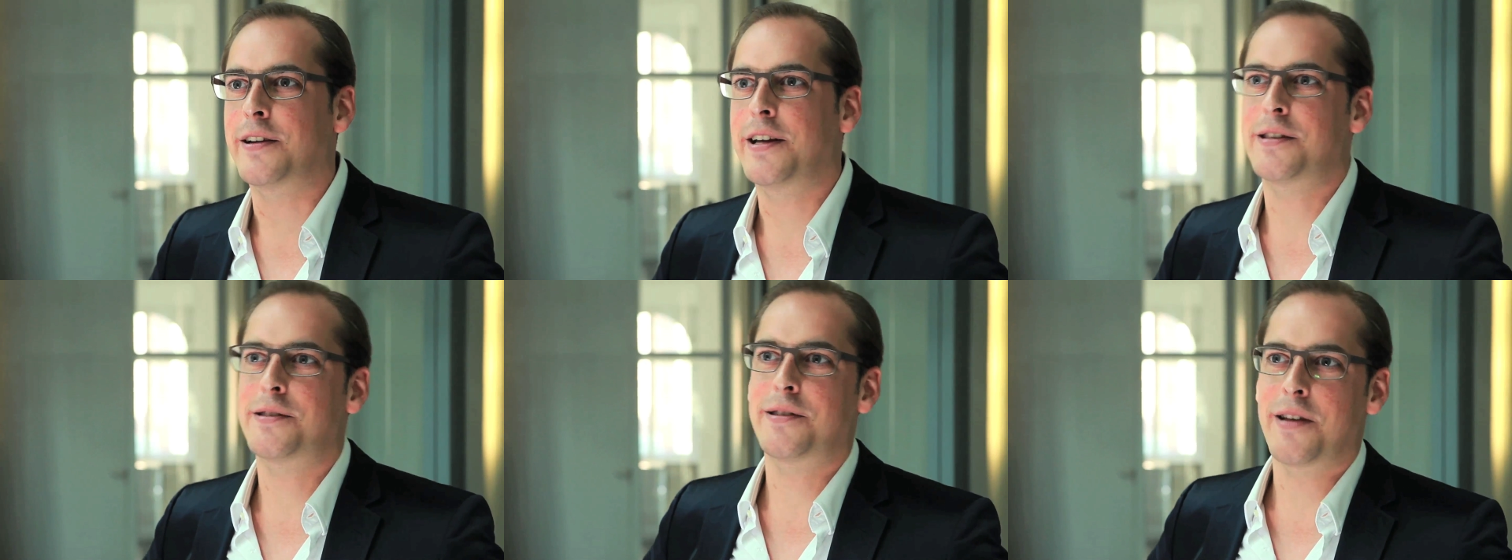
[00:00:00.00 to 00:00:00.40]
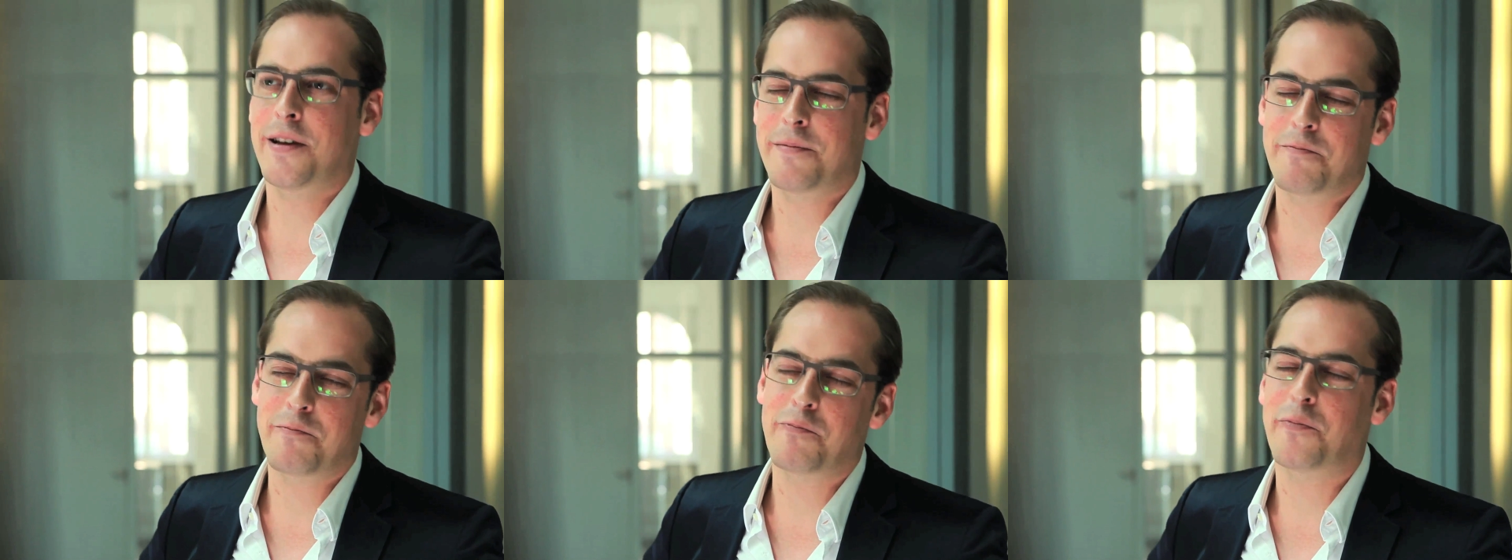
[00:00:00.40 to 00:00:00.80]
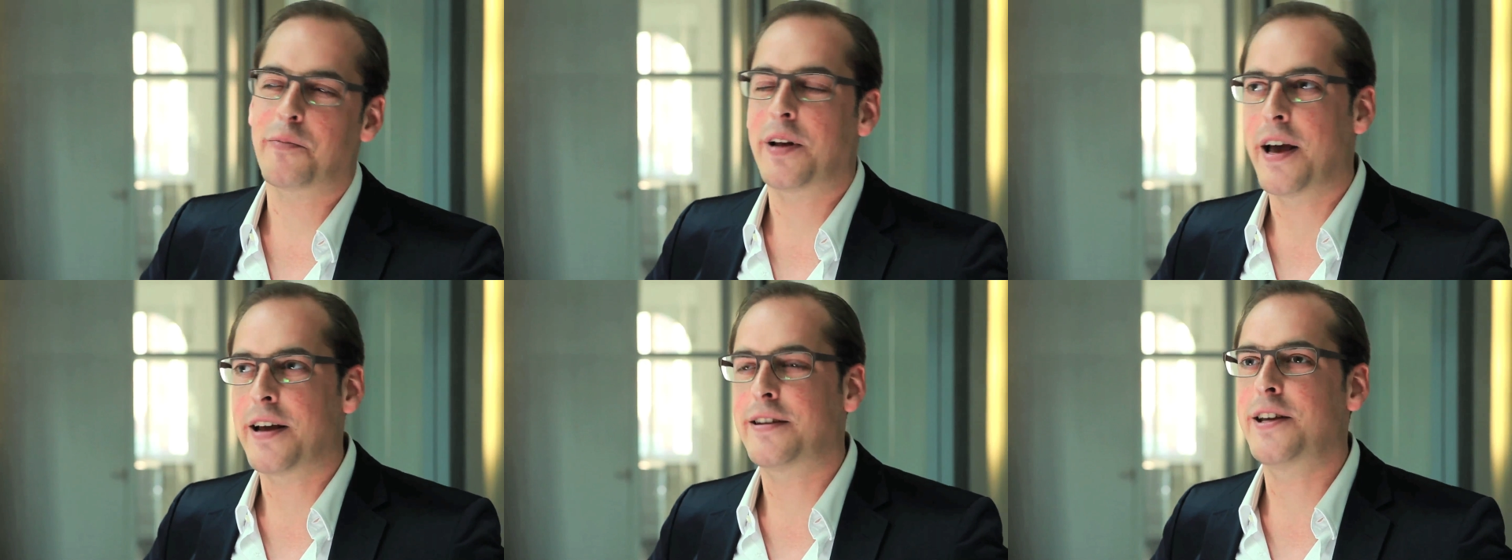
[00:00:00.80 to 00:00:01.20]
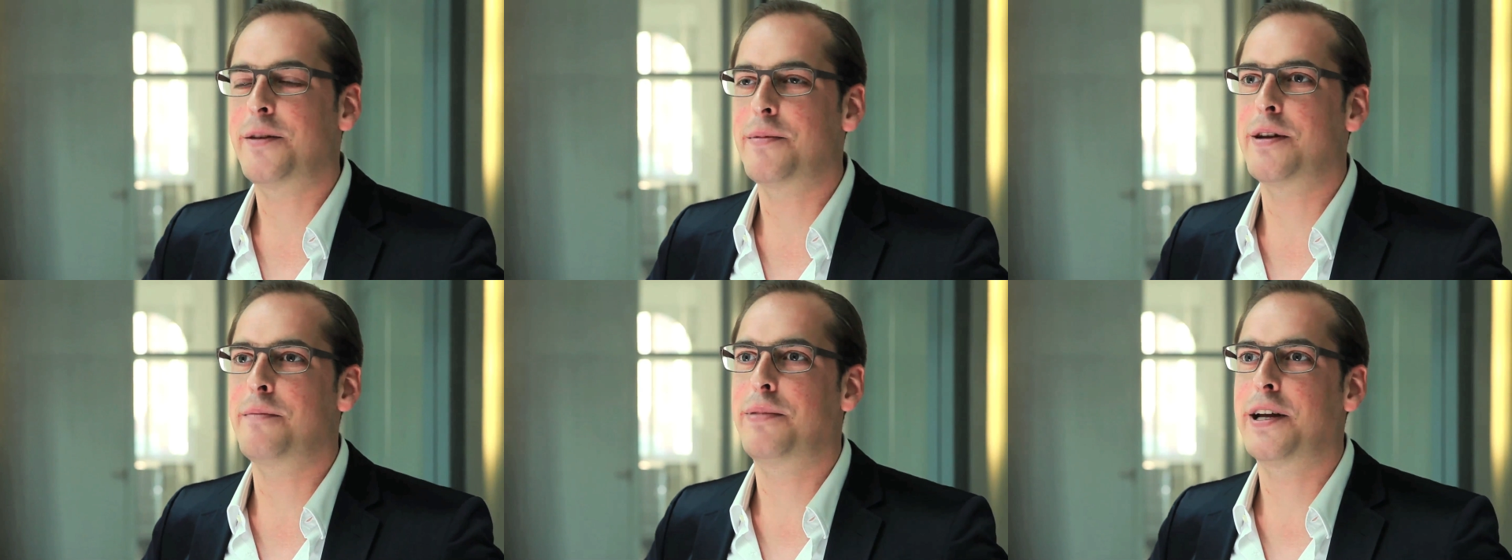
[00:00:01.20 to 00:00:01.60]
Jetzt vielleicht nicht
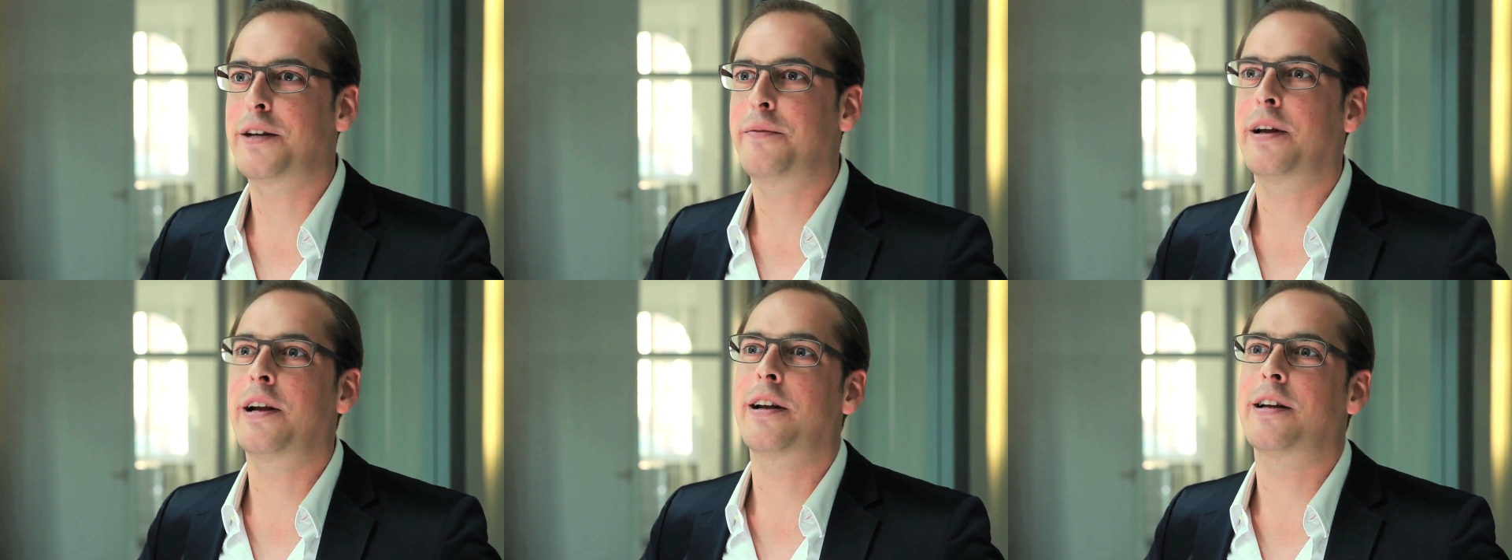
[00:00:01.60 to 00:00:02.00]
mit dem Blickwinkel,